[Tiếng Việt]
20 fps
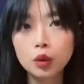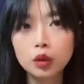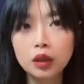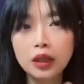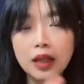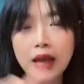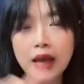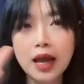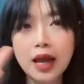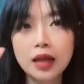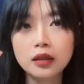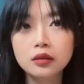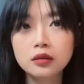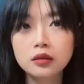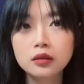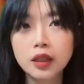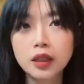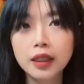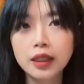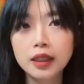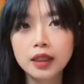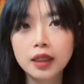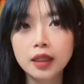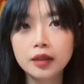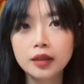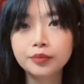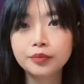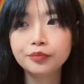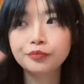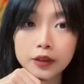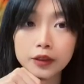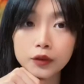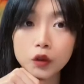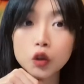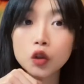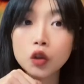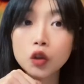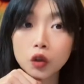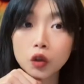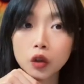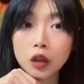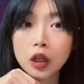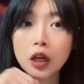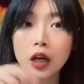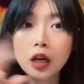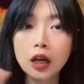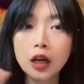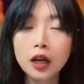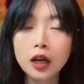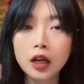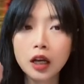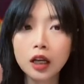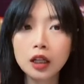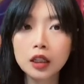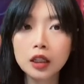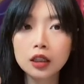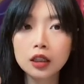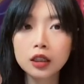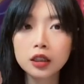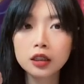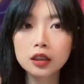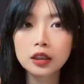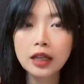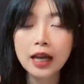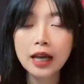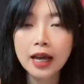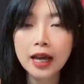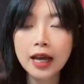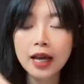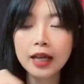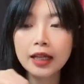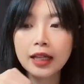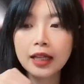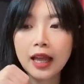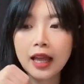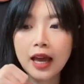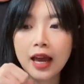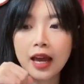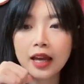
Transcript: là người người vô tội thứ hai là